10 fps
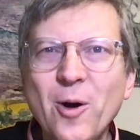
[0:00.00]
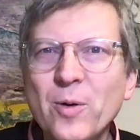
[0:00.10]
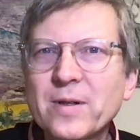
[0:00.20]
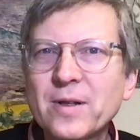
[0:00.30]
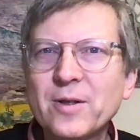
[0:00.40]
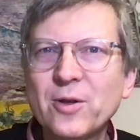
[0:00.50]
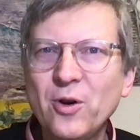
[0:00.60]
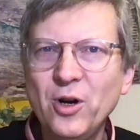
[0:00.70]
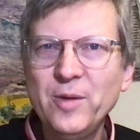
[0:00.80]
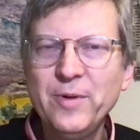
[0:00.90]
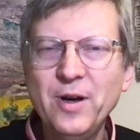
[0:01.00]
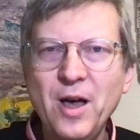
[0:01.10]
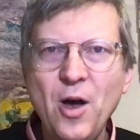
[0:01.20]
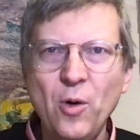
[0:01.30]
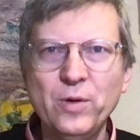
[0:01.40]
Unsere Träume
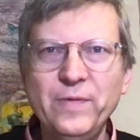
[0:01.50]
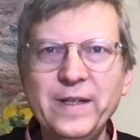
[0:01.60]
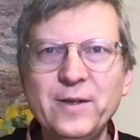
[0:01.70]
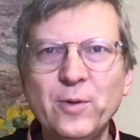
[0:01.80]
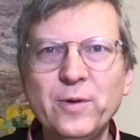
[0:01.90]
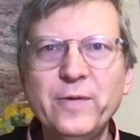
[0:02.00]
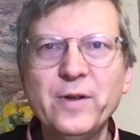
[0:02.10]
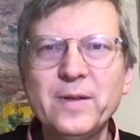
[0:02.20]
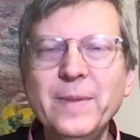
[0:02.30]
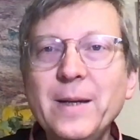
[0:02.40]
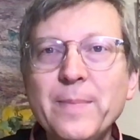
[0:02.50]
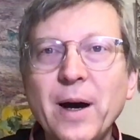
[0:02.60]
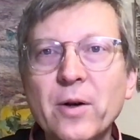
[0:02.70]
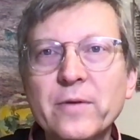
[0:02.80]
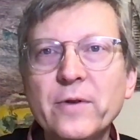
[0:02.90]
und Visionen fürs
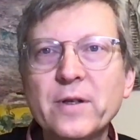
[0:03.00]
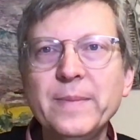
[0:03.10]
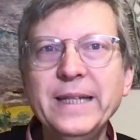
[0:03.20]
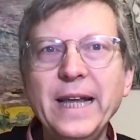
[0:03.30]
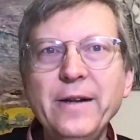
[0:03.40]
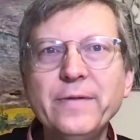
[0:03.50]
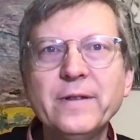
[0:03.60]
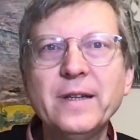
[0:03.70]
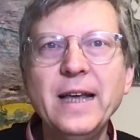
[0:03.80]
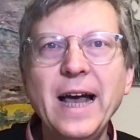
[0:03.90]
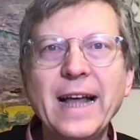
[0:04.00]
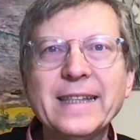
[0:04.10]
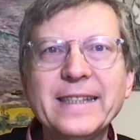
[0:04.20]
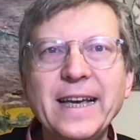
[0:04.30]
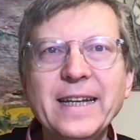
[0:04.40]
Mitbauen, fürs Mithelfen
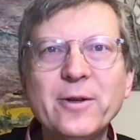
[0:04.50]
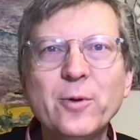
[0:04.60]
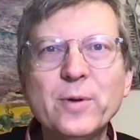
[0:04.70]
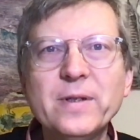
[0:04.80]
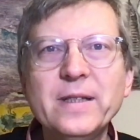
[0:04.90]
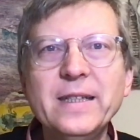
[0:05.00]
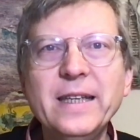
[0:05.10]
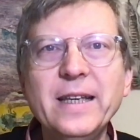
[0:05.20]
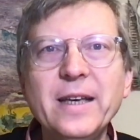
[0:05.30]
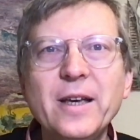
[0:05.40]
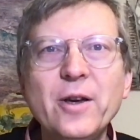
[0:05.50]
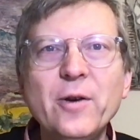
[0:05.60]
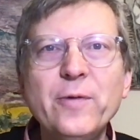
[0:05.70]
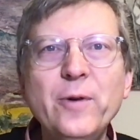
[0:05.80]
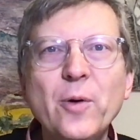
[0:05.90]
an seiner großen Idee
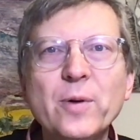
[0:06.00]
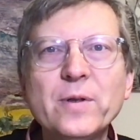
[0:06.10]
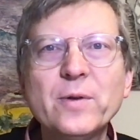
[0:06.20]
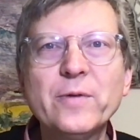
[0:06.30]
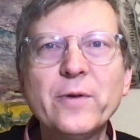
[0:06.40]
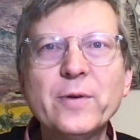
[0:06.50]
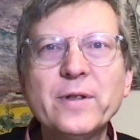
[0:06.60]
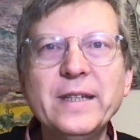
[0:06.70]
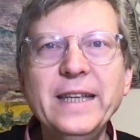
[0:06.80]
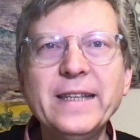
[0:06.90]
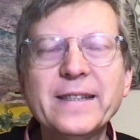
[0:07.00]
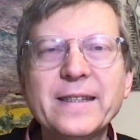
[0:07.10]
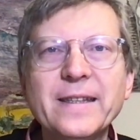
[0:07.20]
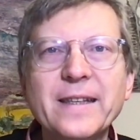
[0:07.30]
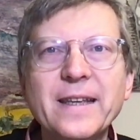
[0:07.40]
für uns und für unsere
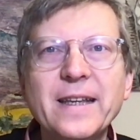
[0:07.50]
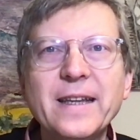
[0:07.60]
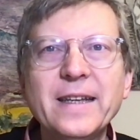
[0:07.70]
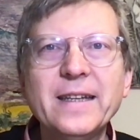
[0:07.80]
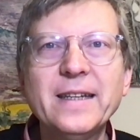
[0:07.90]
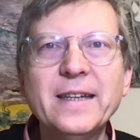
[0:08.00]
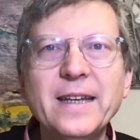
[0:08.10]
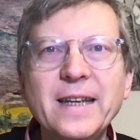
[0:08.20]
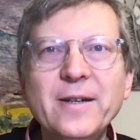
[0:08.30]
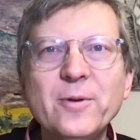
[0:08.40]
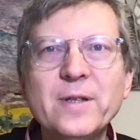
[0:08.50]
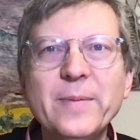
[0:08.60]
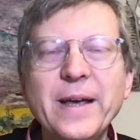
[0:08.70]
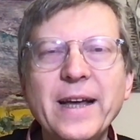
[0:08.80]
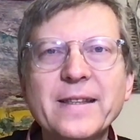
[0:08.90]
Nächsten. In unserem
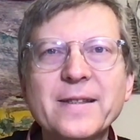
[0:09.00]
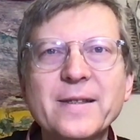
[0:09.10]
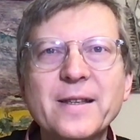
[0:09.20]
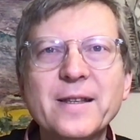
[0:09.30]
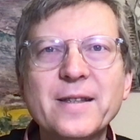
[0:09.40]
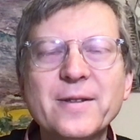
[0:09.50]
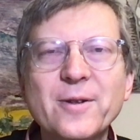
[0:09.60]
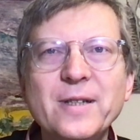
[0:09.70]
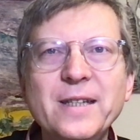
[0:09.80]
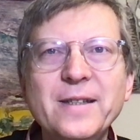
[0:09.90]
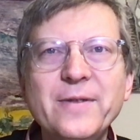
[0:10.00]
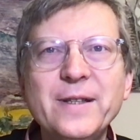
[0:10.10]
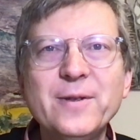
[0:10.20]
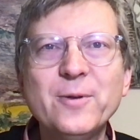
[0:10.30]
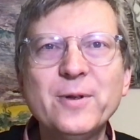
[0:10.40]
Herzen soll diese
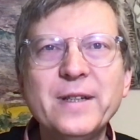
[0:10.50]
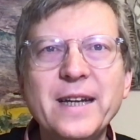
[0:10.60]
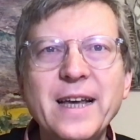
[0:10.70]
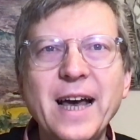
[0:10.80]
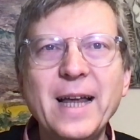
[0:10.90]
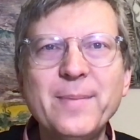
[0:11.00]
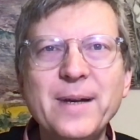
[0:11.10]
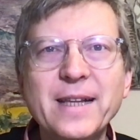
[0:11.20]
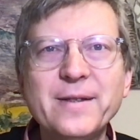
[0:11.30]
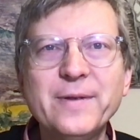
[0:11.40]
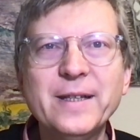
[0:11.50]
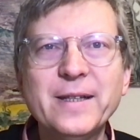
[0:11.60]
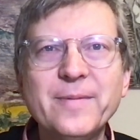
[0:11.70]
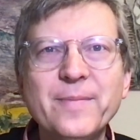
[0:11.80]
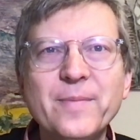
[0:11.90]
Vision einen Platz
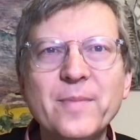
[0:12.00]
finden.